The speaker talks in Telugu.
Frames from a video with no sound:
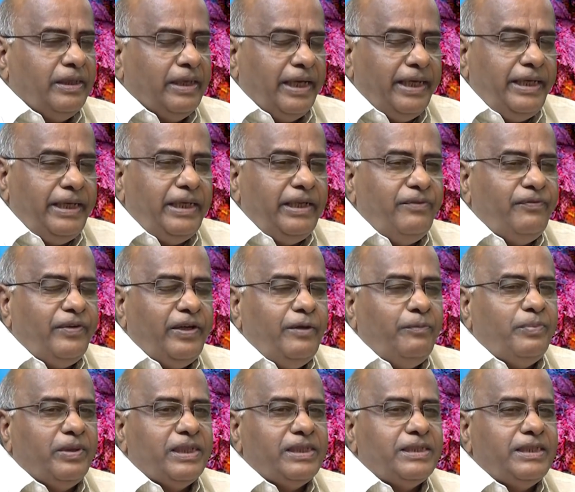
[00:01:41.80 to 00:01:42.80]
నైంటీ ఫైవ్
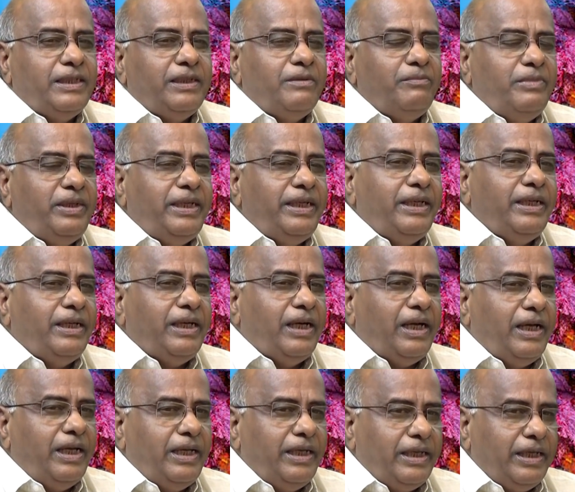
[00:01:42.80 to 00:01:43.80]
పర్సెంట్ మీడియా
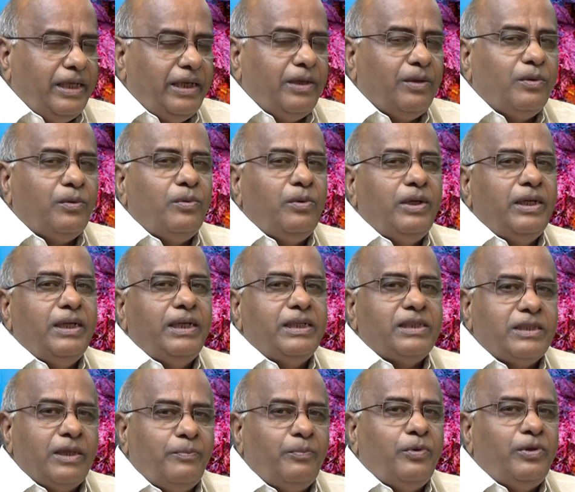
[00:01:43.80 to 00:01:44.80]
ఆయనకి అనుకూలంగా
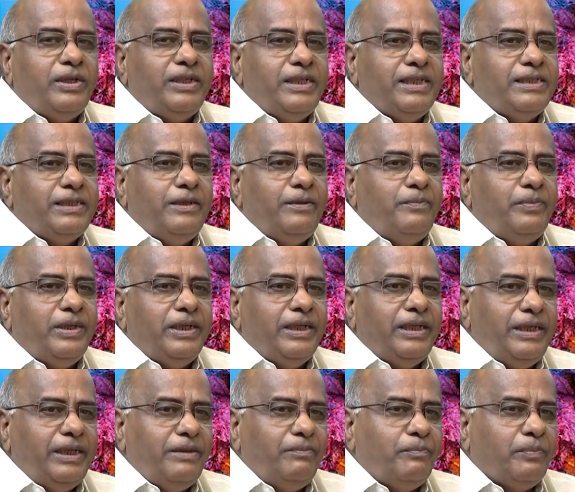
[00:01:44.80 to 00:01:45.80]
సపోర్ట్
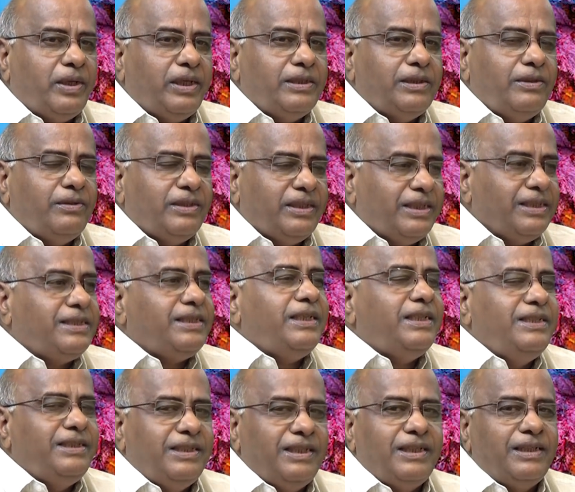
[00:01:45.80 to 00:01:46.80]
చేసినప్పటికీ ప్రజలు
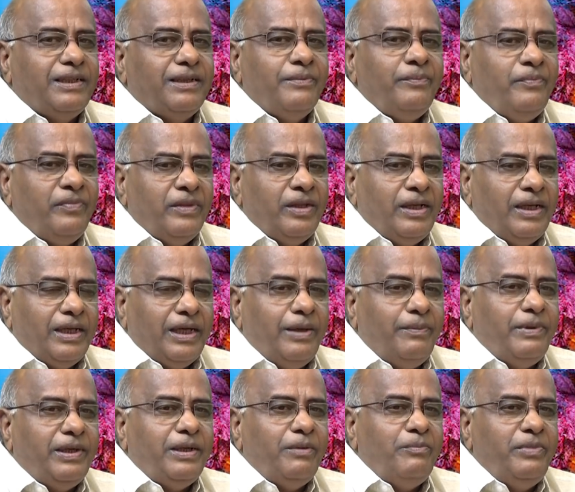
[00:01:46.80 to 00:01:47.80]
తిరస్కరించారండి
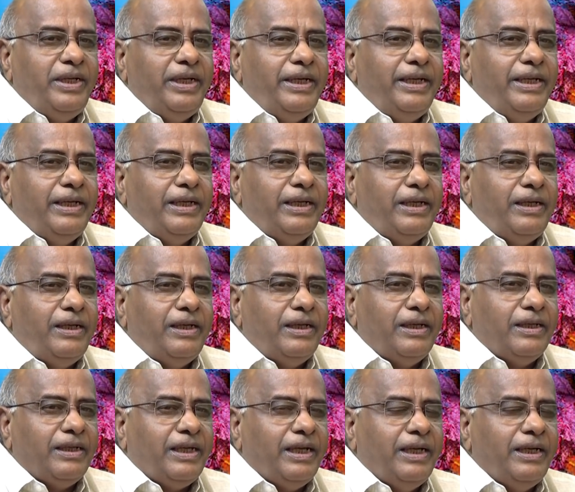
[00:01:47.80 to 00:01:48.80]
కాబట్టి మీడియా
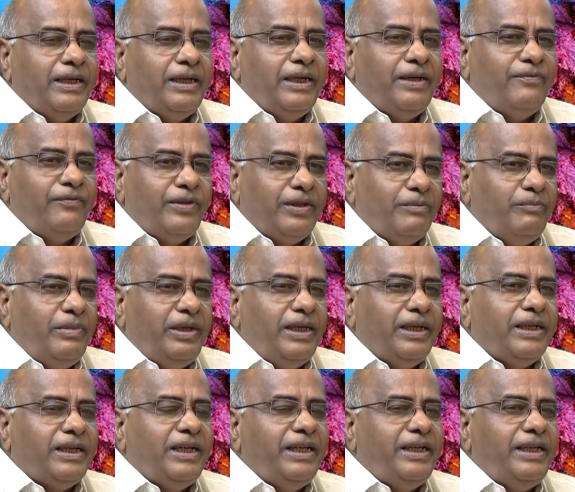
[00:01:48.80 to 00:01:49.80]
కెన్ నెవర్
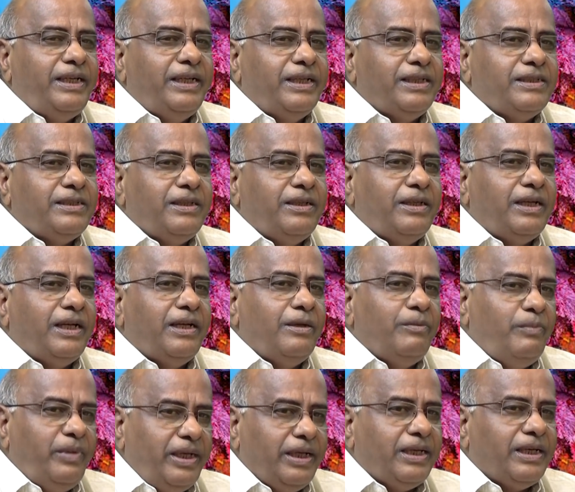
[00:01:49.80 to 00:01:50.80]
మేక్ లీడర్స్ ఆర్
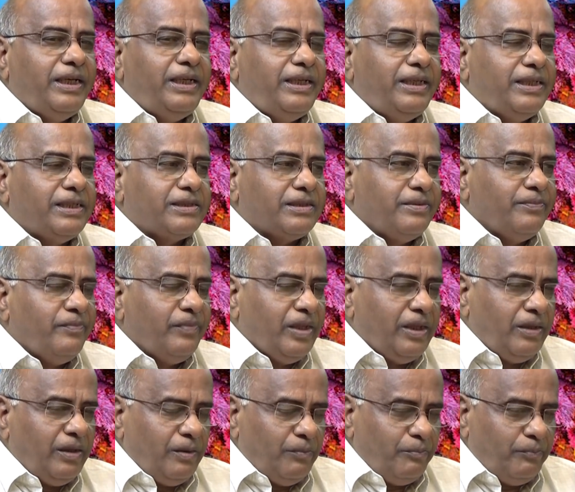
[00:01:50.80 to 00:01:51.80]
అన్మేక్ లీడర్స్
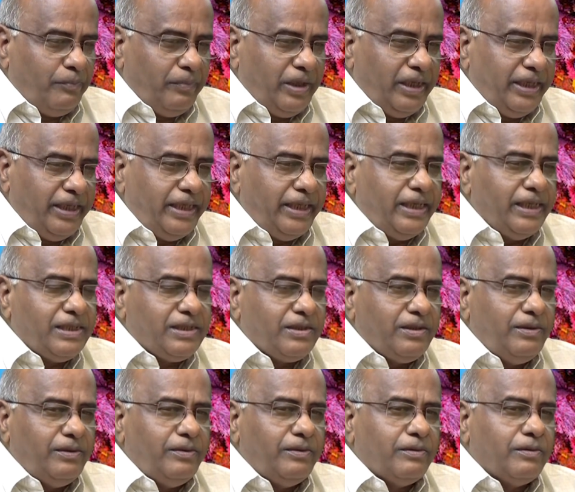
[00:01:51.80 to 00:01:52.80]

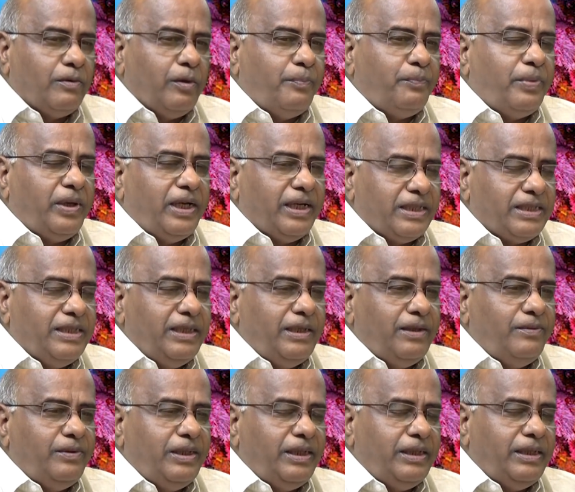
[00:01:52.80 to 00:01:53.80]
లీడర్స్లో గొప్ప
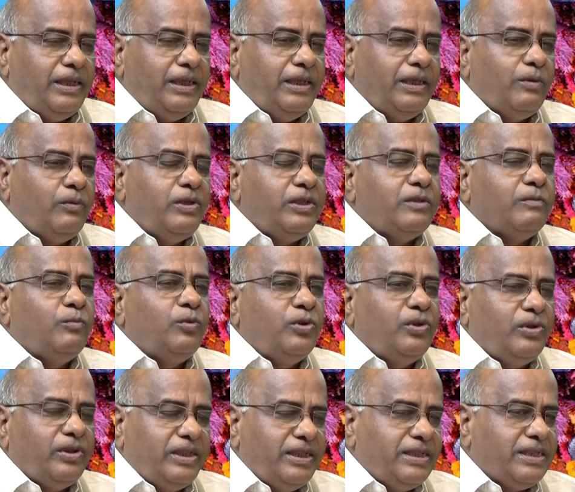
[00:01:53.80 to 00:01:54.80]
లక్షణాలు ఉంటే దాన్ని కొంచెం
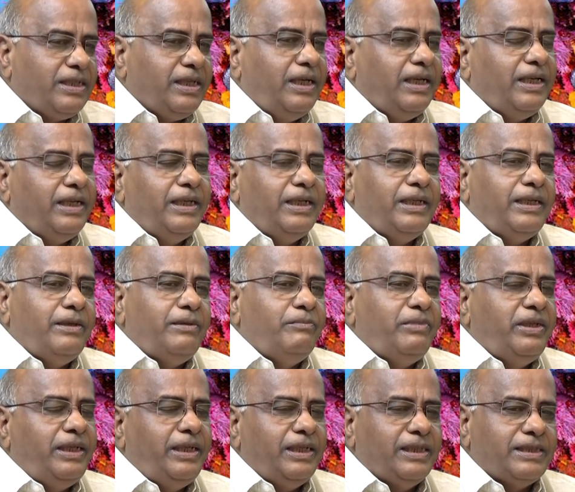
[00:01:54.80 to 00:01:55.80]
ముందుకు తీసుకెళ్ళడానికి
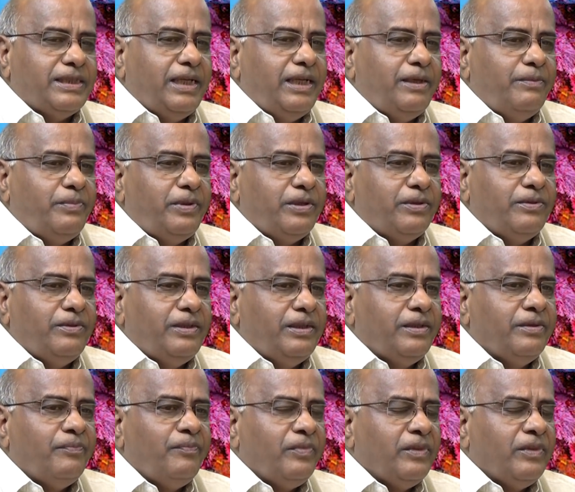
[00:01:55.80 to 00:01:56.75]
మీడియా సహాయపడుతుంది